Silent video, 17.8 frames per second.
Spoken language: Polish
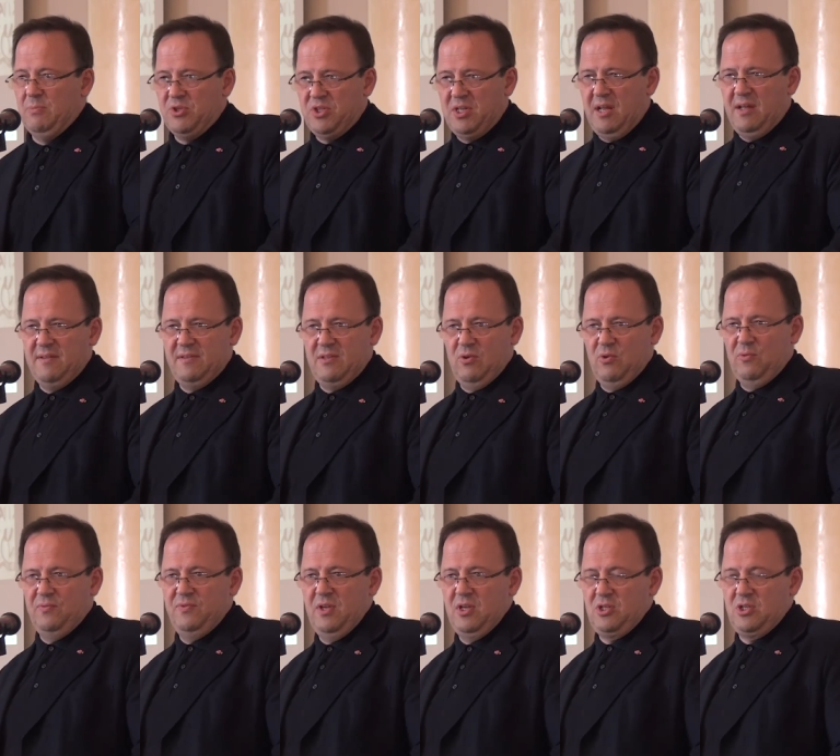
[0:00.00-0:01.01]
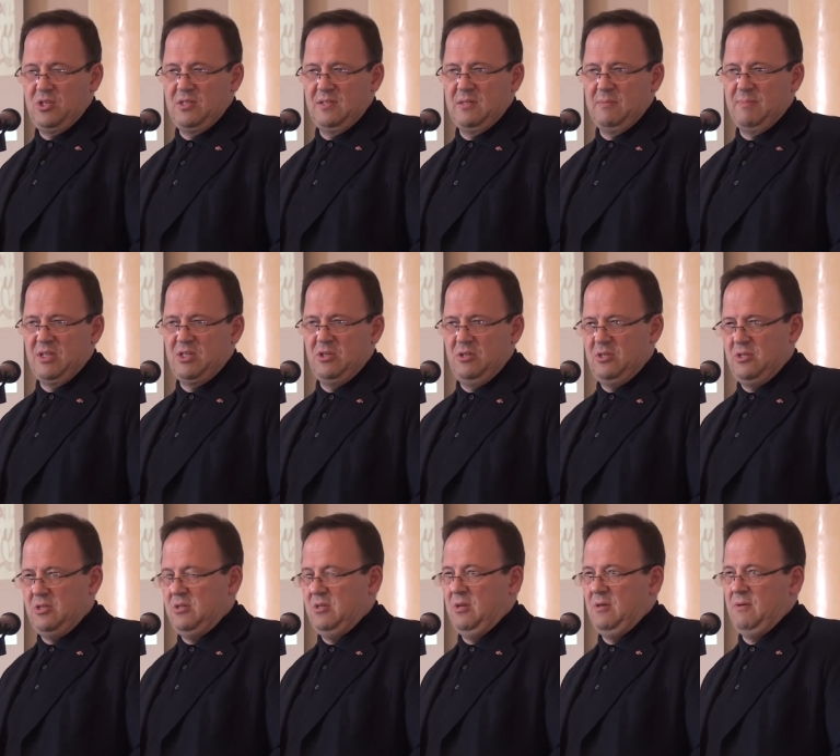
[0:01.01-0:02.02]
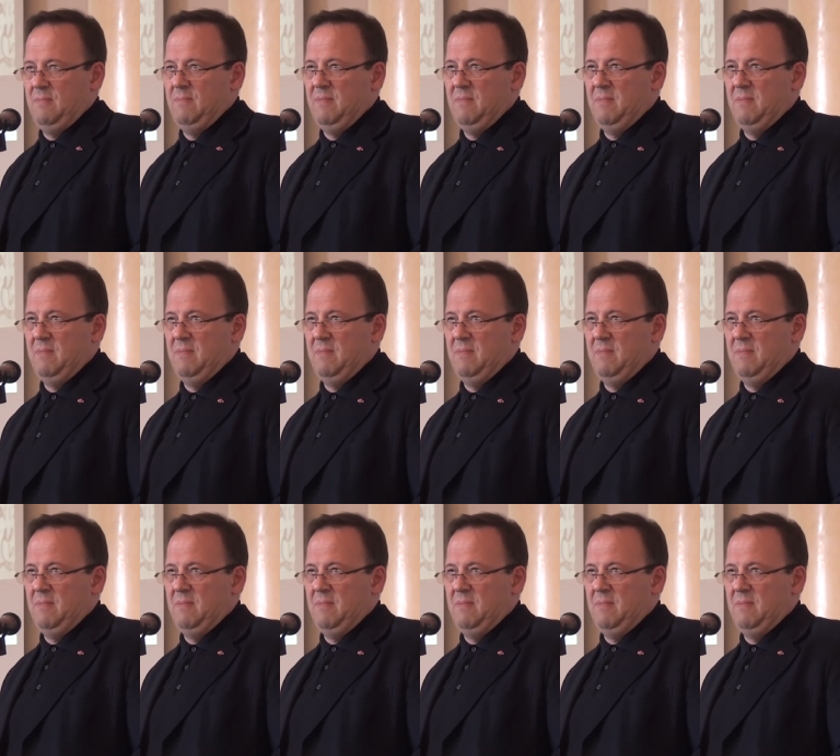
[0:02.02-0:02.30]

można również zobaczyć no,